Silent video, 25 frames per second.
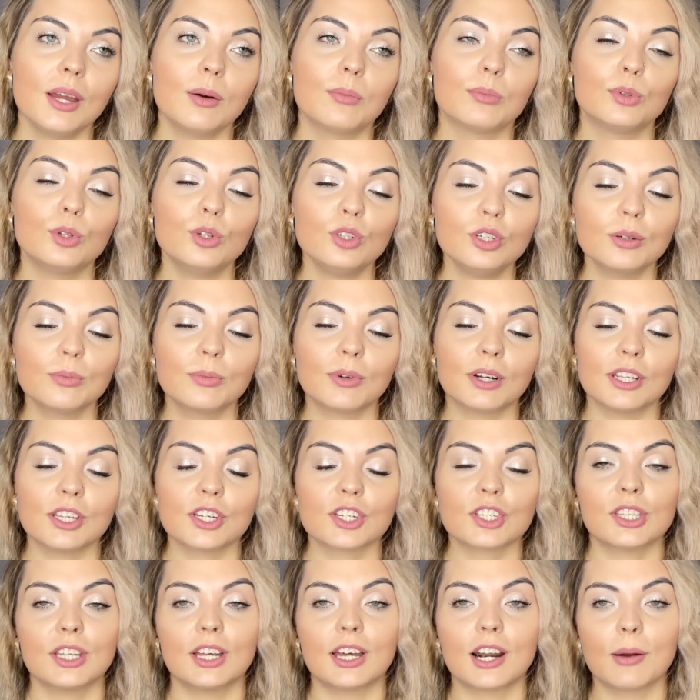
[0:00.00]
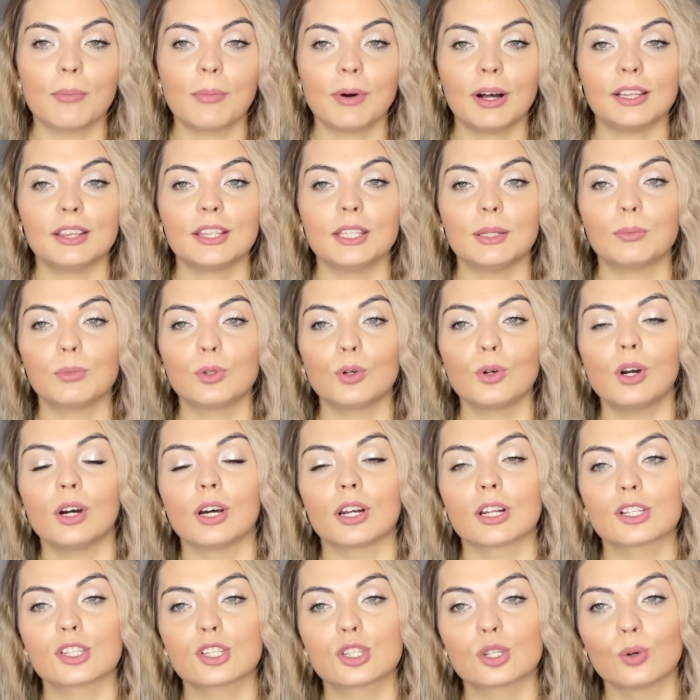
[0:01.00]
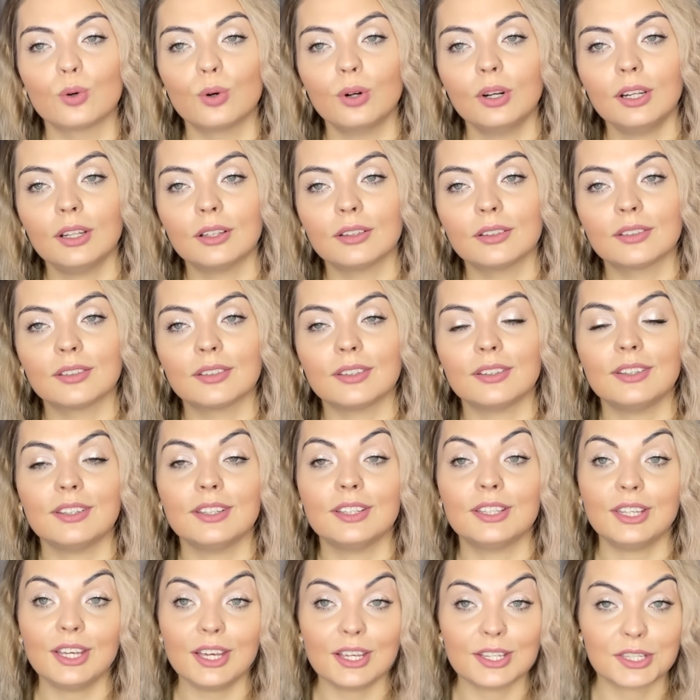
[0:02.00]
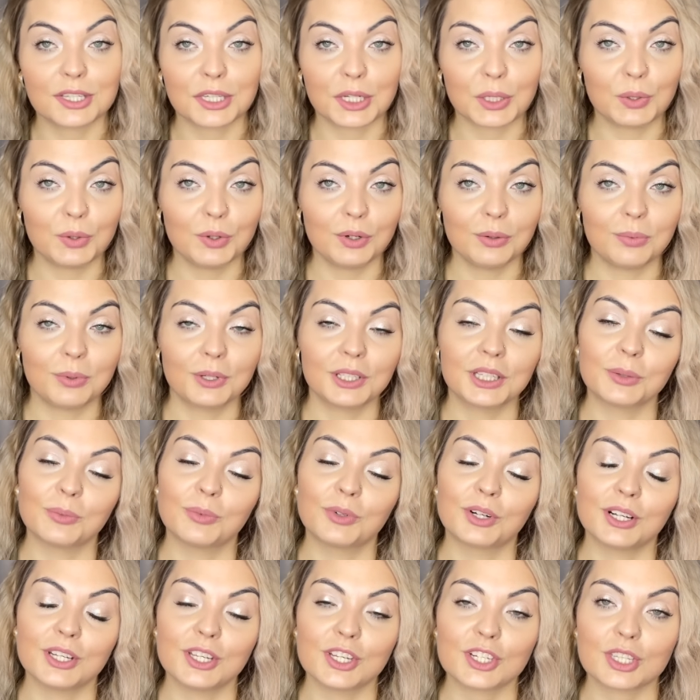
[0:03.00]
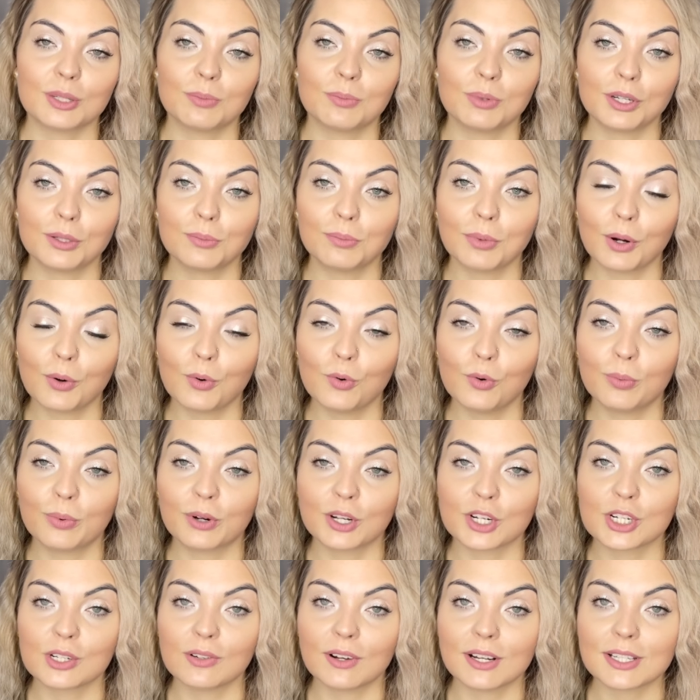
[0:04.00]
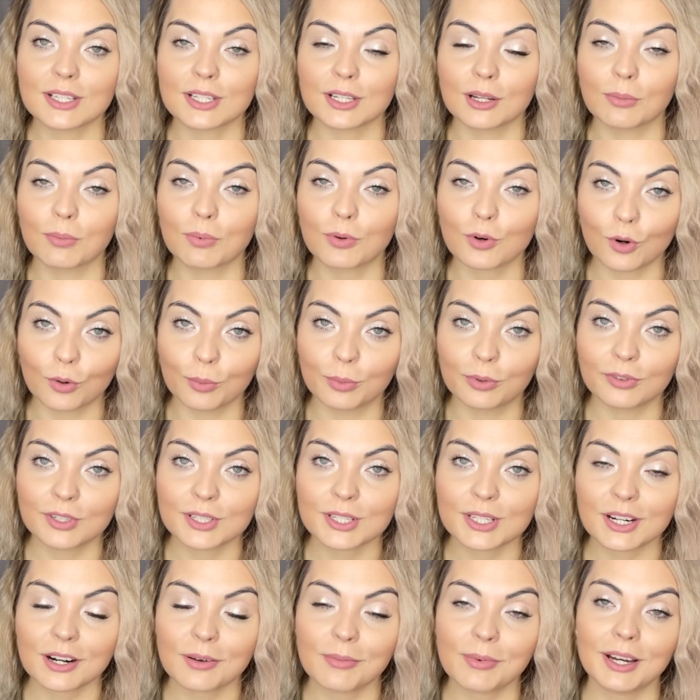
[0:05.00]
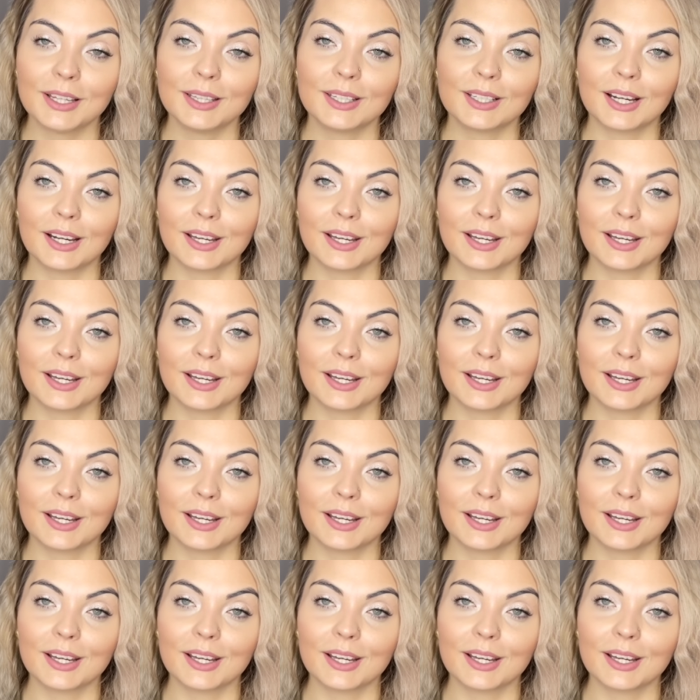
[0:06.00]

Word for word: Многим, конечно, аромат немного рассолит, и есть такой, поэтому, конечно, перед покупкой желательно пробовать аромат.